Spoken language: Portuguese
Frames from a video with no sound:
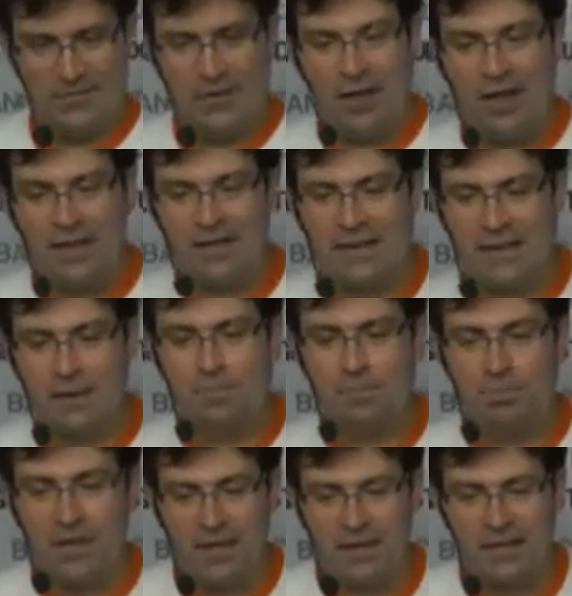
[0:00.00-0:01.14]
Veio lá de
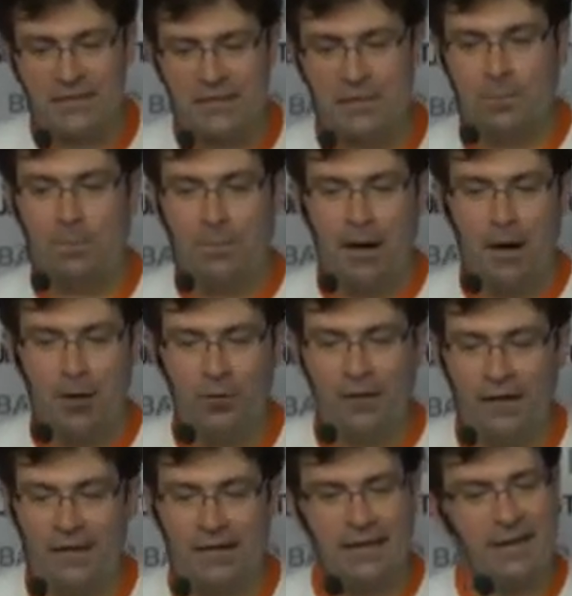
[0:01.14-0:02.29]
Campinas, São
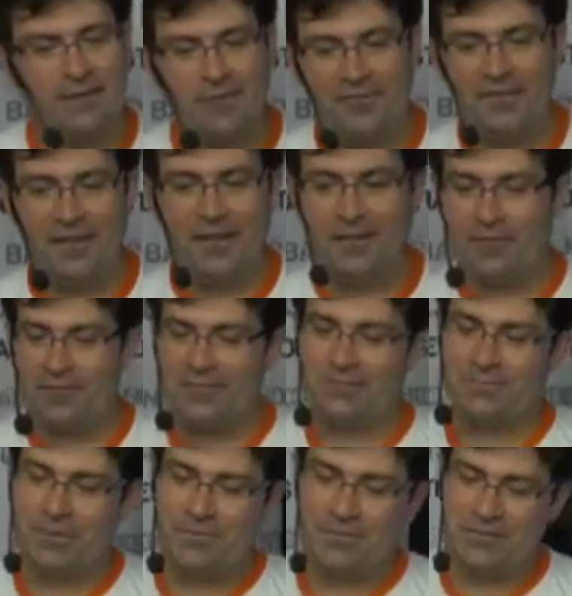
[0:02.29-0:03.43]
Paulo, né, cara? Eu vou falar uma
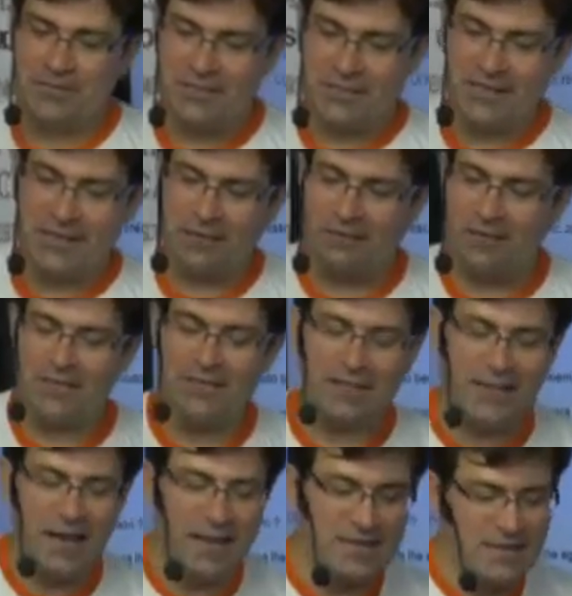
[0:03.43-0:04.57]
coisa para vocês: a
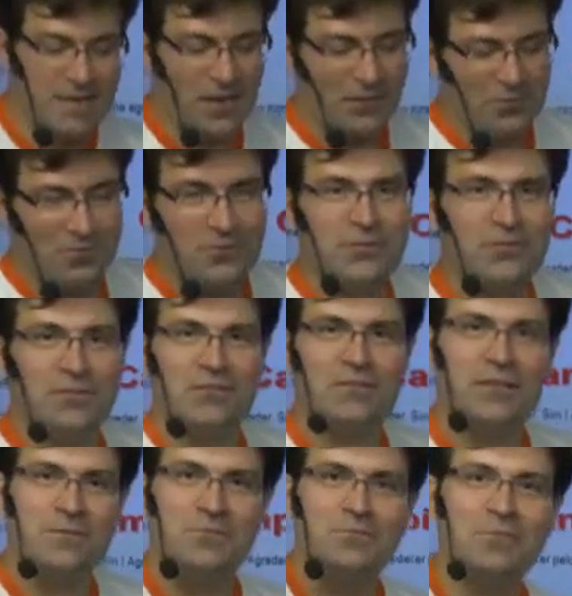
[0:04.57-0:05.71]
quantidade de alunos que nós
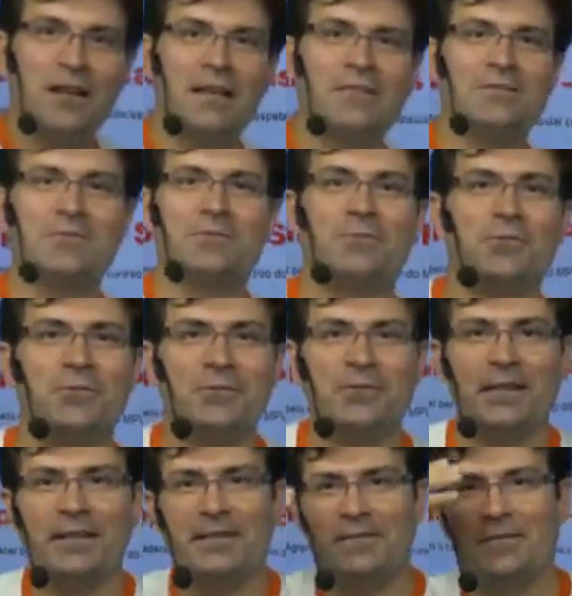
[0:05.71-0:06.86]
temos no Brasil todo,
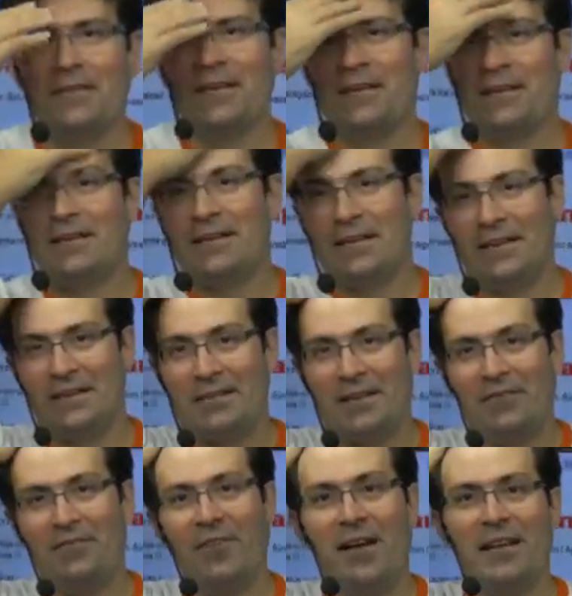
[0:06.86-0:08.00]
né? É,
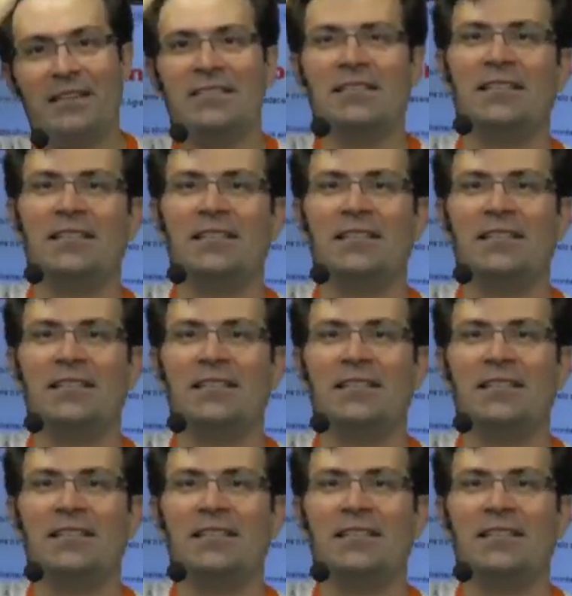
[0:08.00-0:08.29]
várias